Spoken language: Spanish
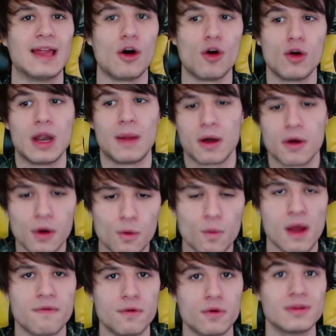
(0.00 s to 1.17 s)
o la mejor
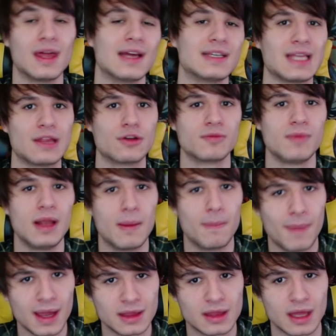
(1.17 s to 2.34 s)
waifu de este
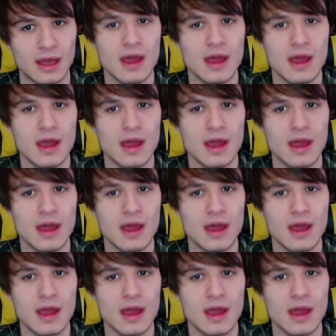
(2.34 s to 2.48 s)
2020.